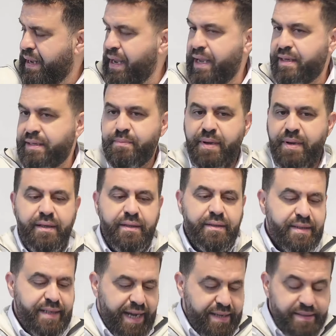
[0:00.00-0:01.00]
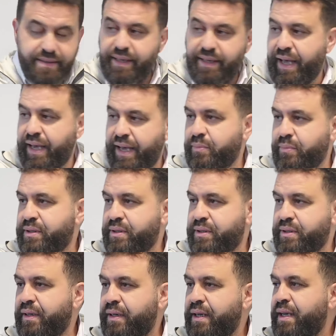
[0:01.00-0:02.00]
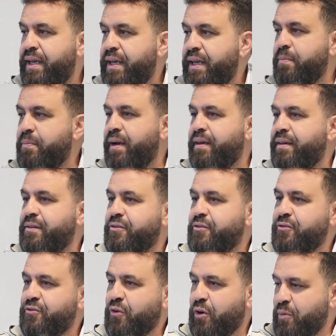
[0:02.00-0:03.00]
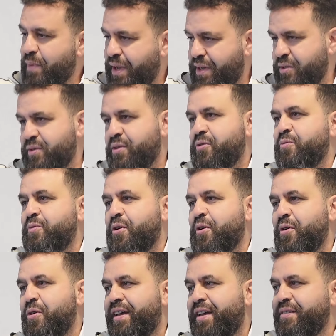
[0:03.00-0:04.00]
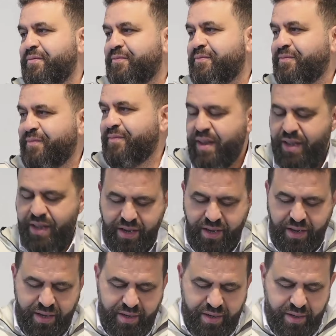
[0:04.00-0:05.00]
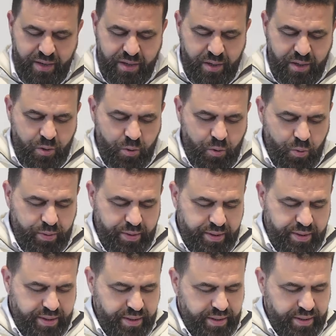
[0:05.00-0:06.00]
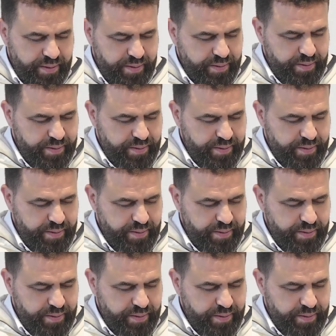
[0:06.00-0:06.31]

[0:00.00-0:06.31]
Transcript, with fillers: erstmal die ersten Reihen bitte. Immer voll machen, jazakumullah khairan und äh,